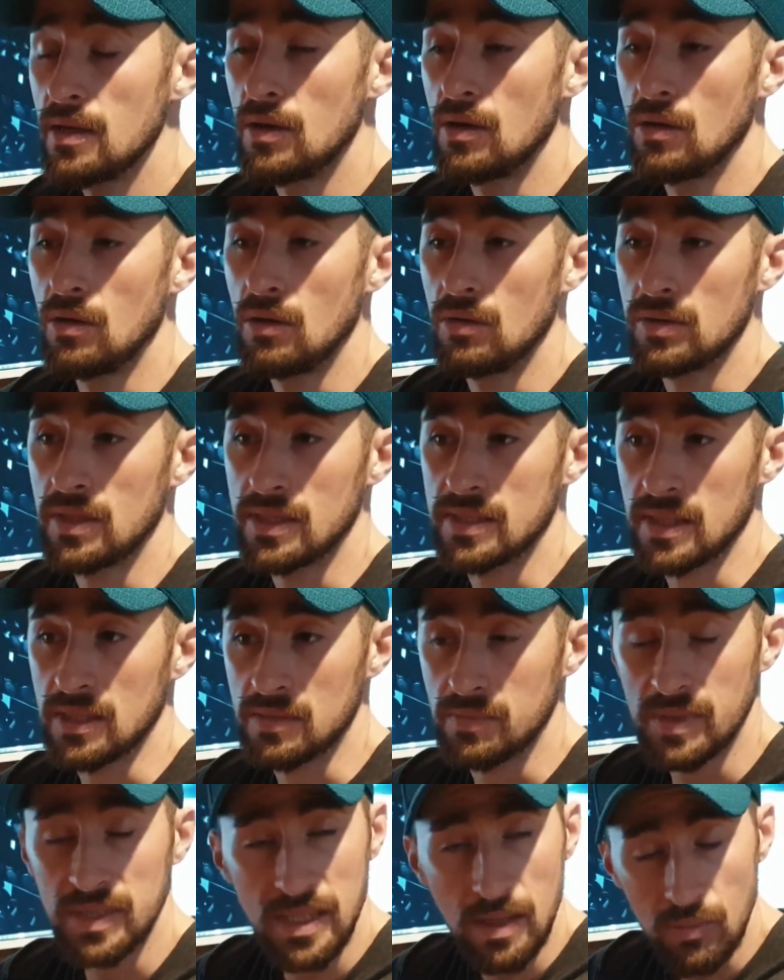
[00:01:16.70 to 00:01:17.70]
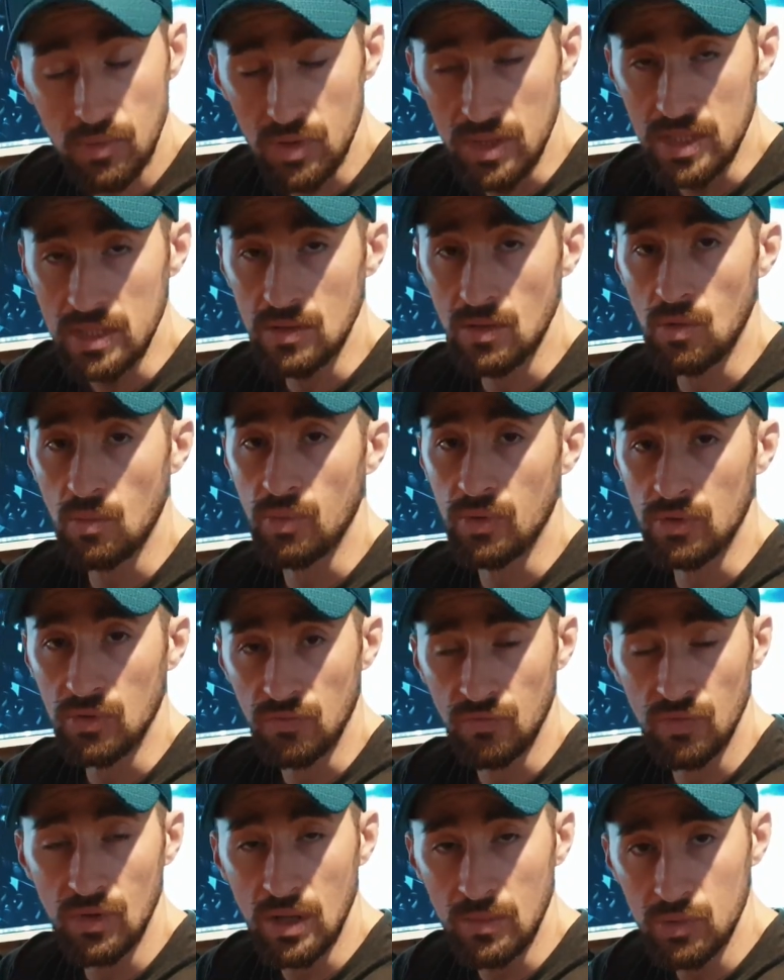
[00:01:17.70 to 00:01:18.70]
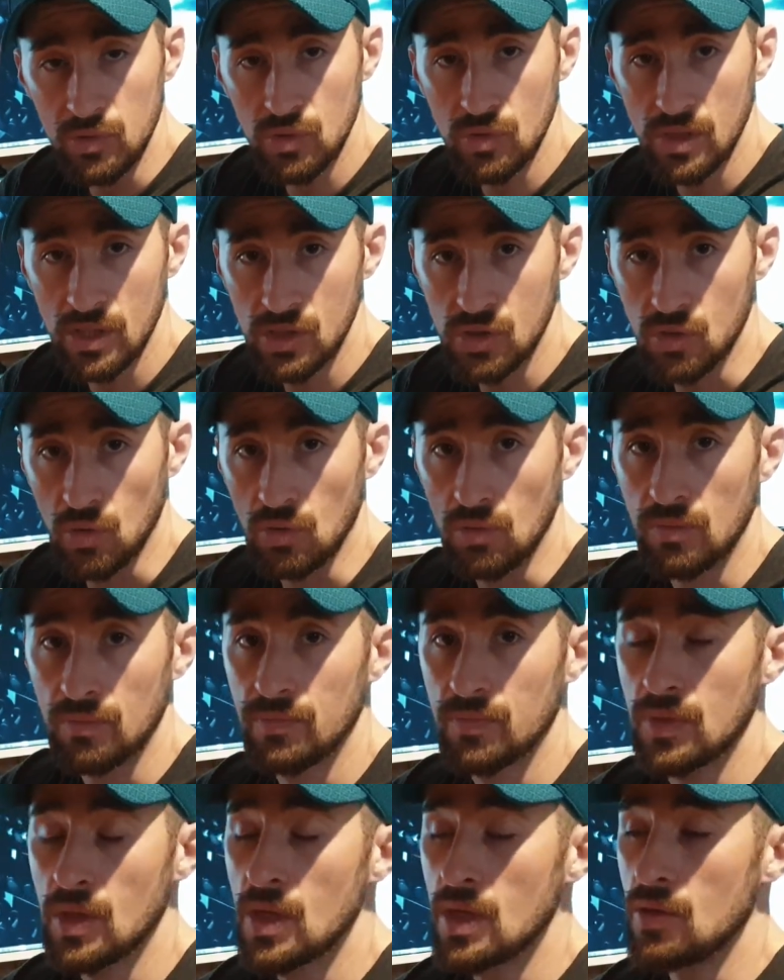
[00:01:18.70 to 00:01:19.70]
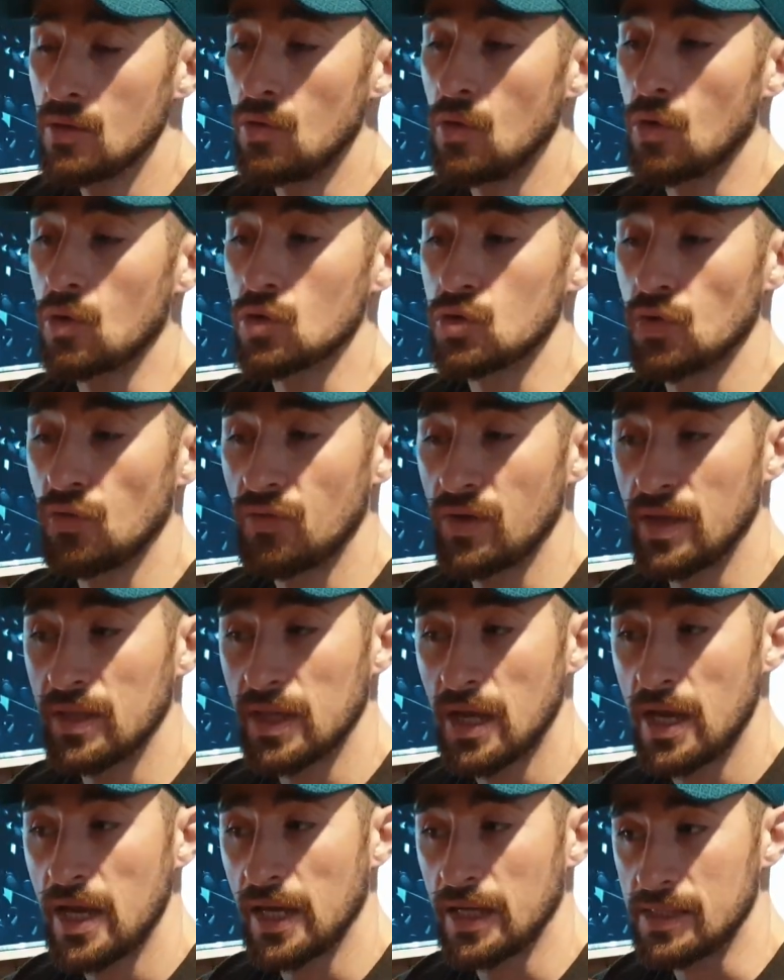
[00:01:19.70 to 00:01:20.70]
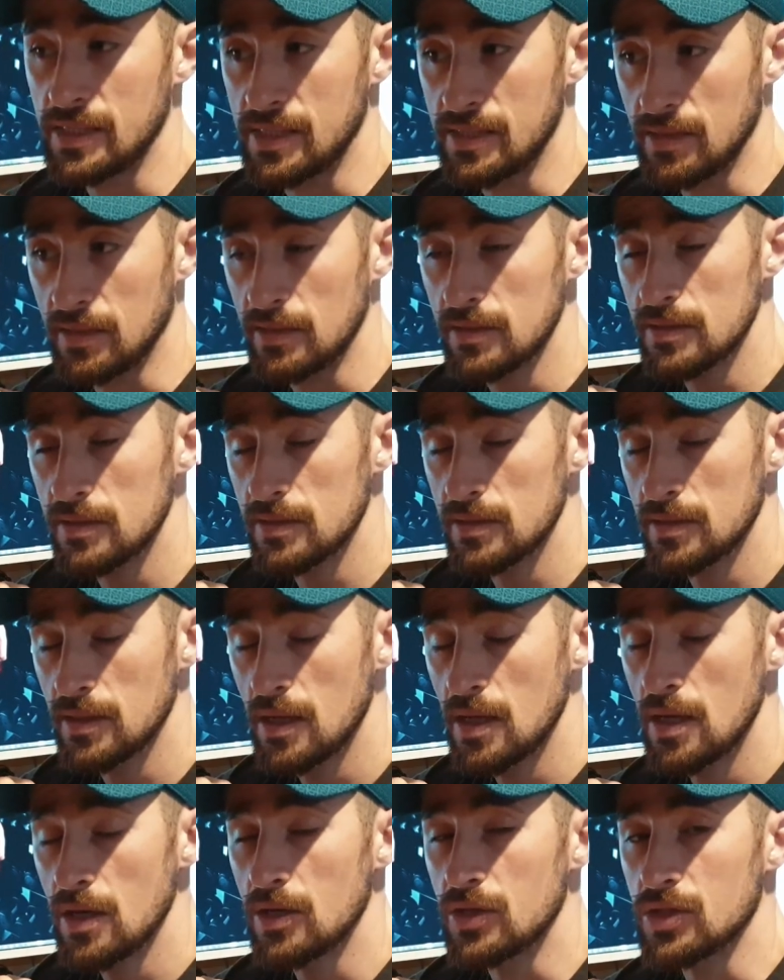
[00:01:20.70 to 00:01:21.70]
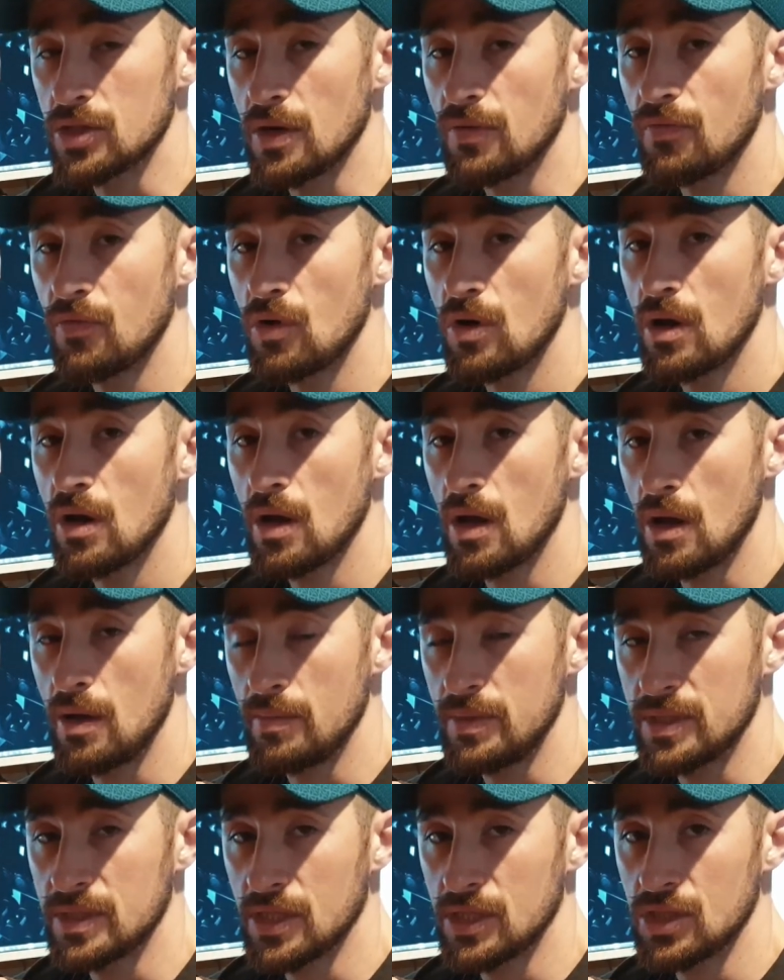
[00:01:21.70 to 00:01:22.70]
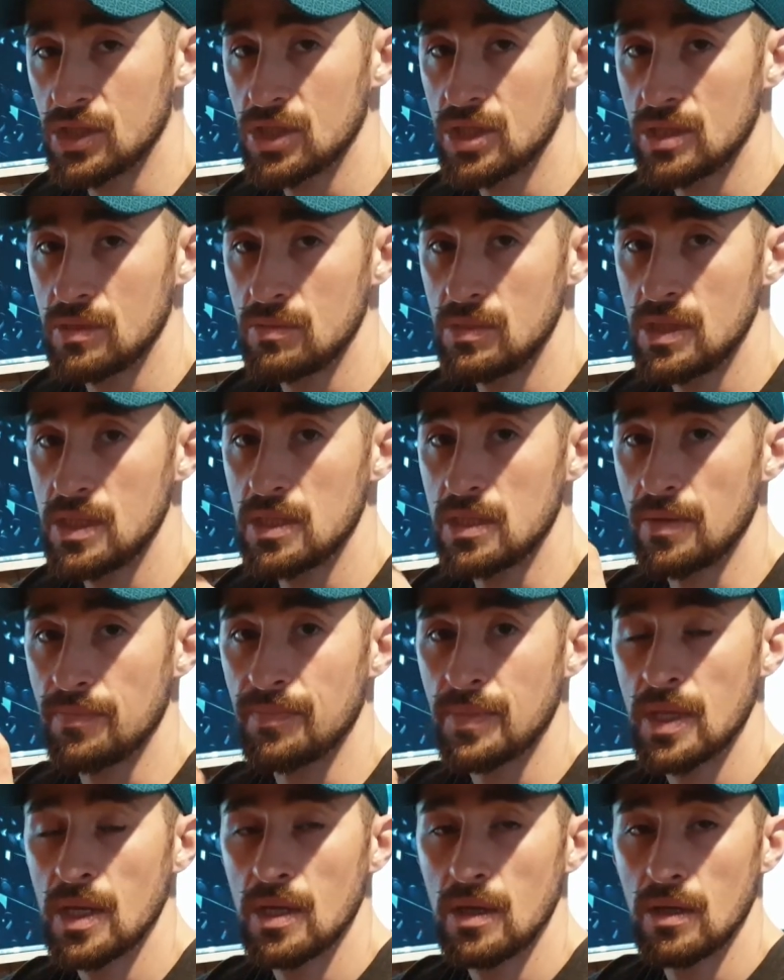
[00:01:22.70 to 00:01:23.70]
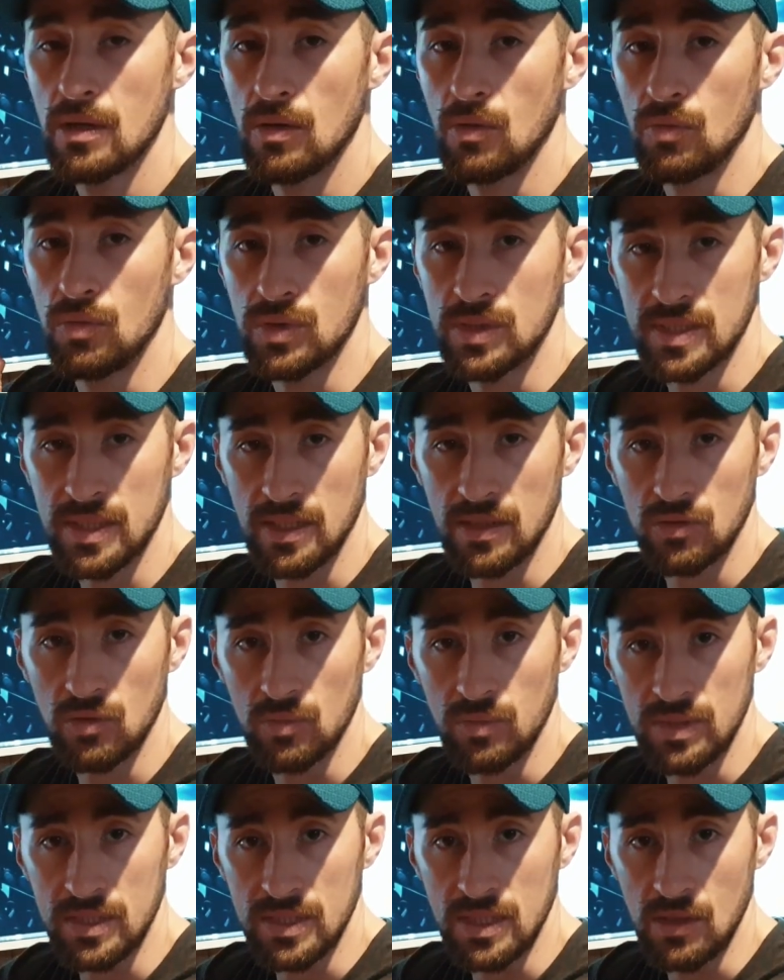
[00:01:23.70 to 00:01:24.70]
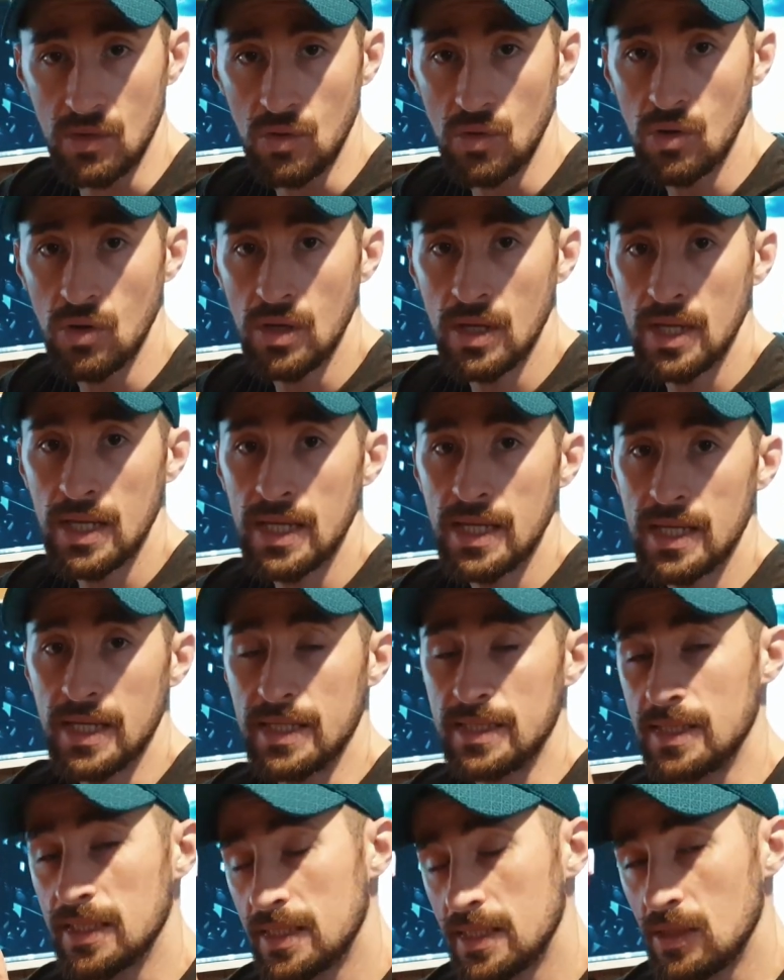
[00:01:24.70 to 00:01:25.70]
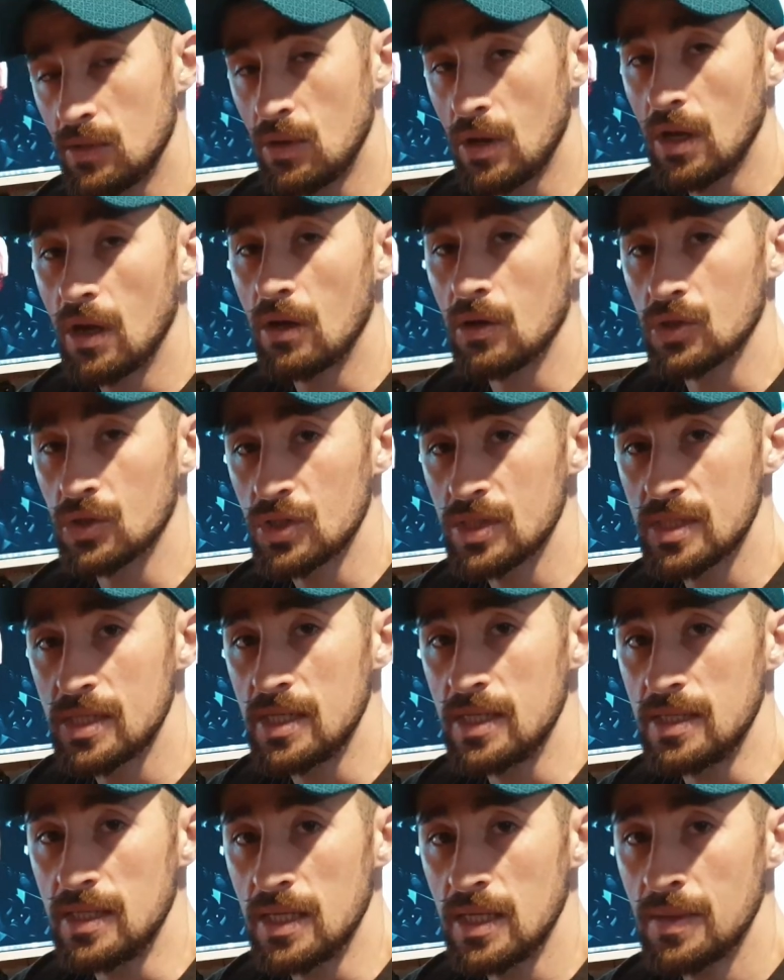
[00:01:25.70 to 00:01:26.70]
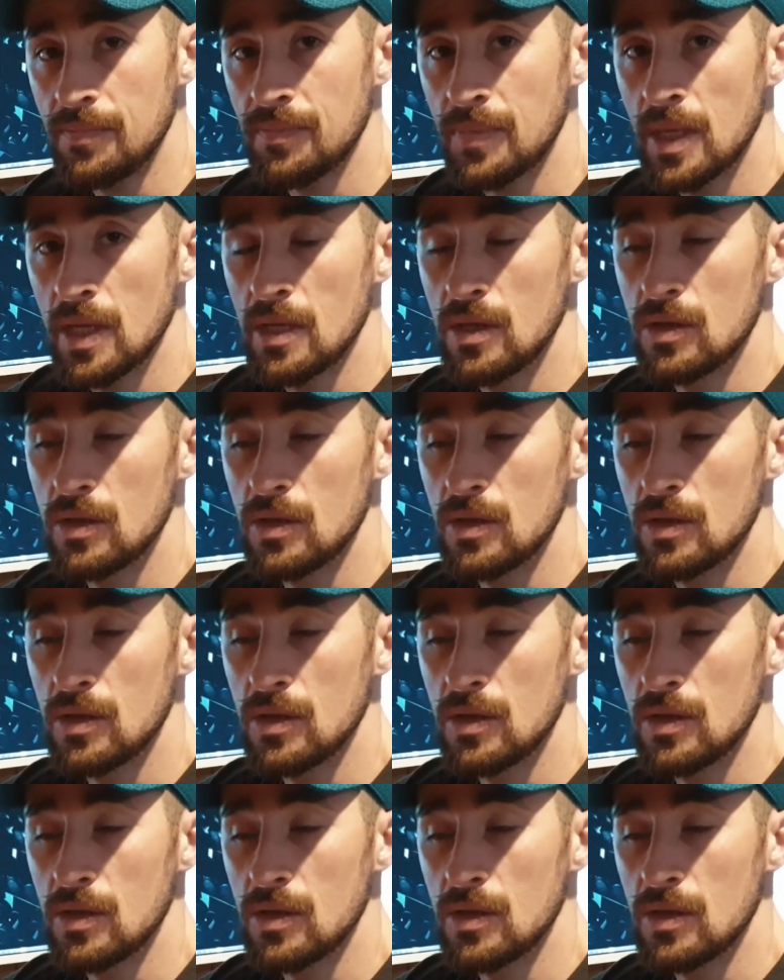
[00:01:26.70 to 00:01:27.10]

euh, d'un stress métabolique au point de vue de la musculation. Donc je fais un travail à résistance, j'envoie un, un messager chimique au sein de mes cellules et ces cellules-là enregistrent l'idée